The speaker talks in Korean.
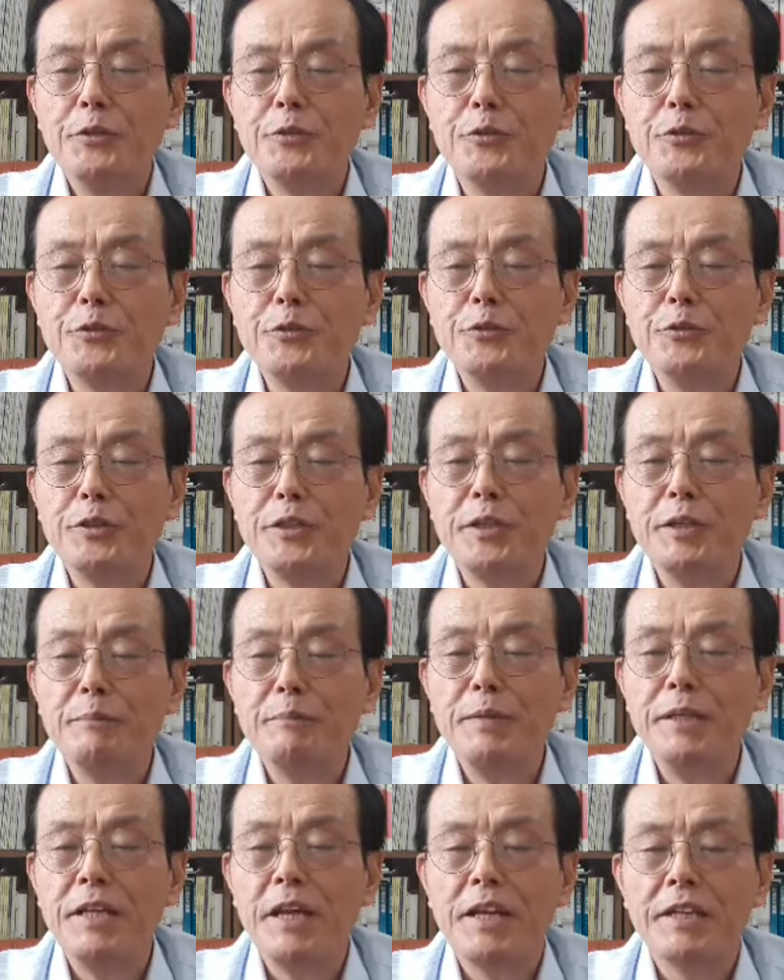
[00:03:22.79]
중국의
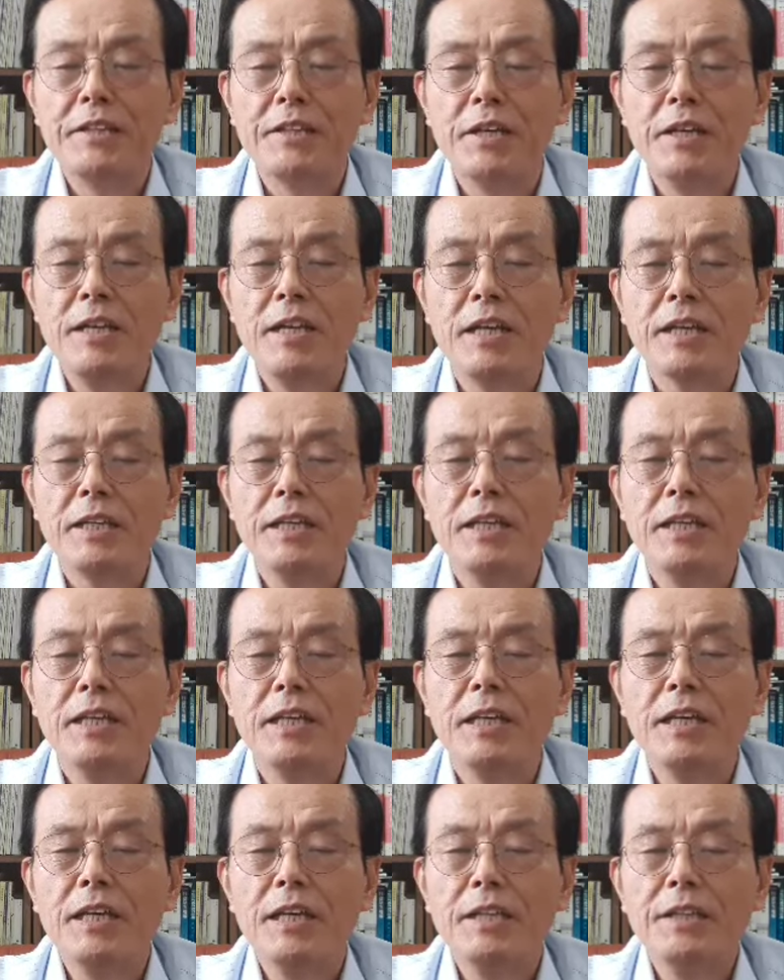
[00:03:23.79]
미래
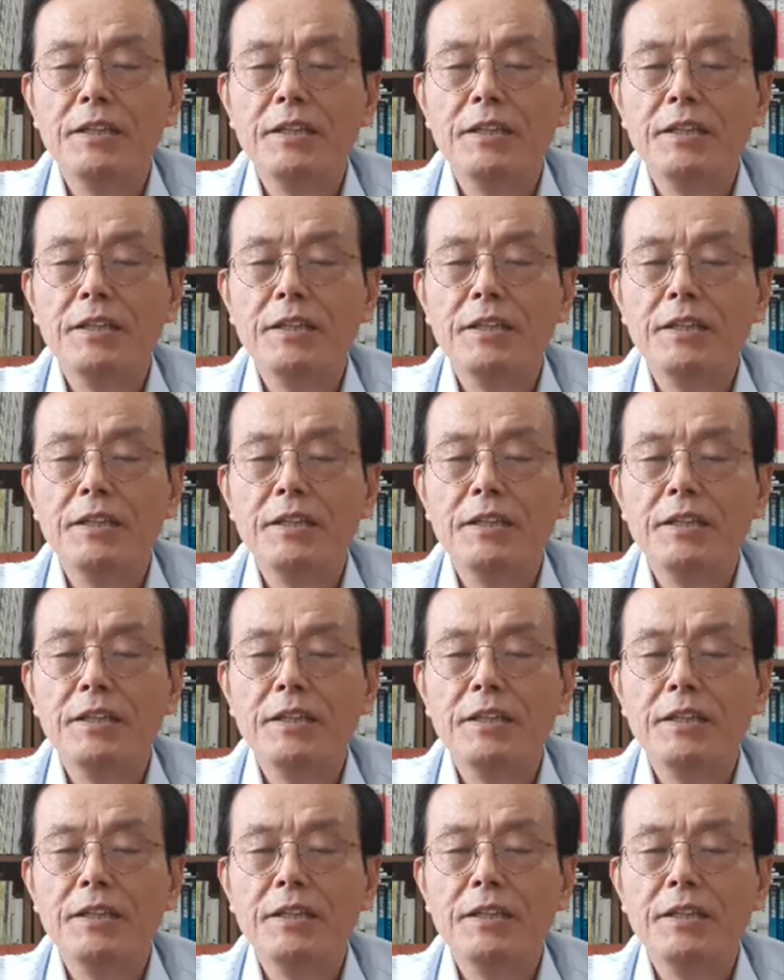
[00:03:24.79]
전략이